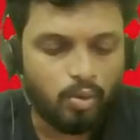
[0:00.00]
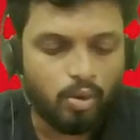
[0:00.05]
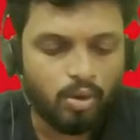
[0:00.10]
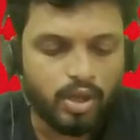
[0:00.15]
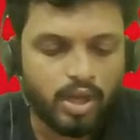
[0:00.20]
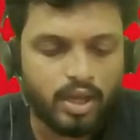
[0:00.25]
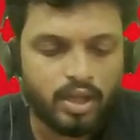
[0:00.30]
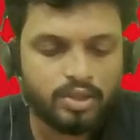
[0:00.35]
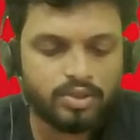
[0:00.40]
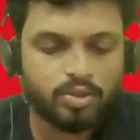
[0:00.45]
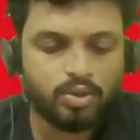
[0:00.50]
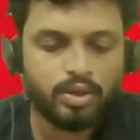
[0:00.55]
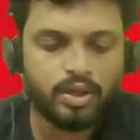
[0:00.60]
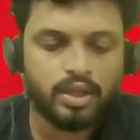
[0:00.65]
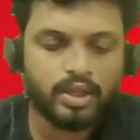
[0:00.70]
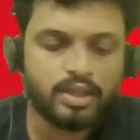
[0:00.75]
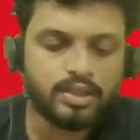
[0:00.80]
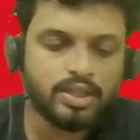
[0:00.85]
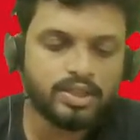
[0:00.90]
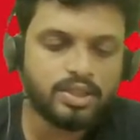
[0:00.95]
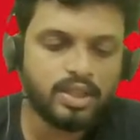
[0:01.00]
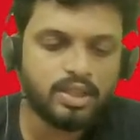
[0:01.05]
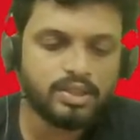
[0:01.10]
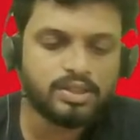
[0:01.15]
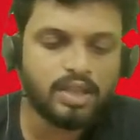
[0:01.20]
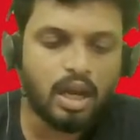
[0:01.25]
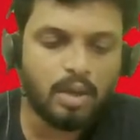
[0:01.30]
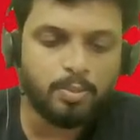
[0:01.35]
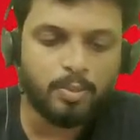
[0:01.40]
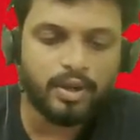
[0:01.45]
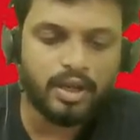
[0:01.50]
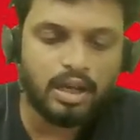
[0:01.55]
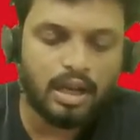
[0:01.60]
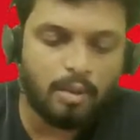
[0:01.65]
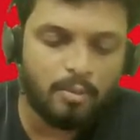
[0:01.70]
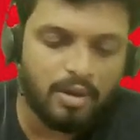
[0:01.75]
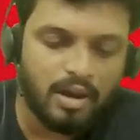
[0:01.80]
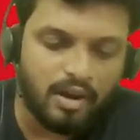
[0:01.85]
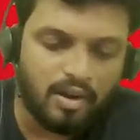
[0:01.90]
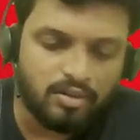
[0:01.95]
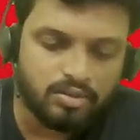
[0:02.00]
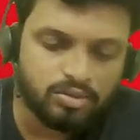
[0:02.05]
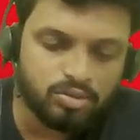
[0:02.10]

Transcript: ஓகே ஸோ இன்றைக்கி செஷனை ஸ்டார்ட் பண்ணிடலாமா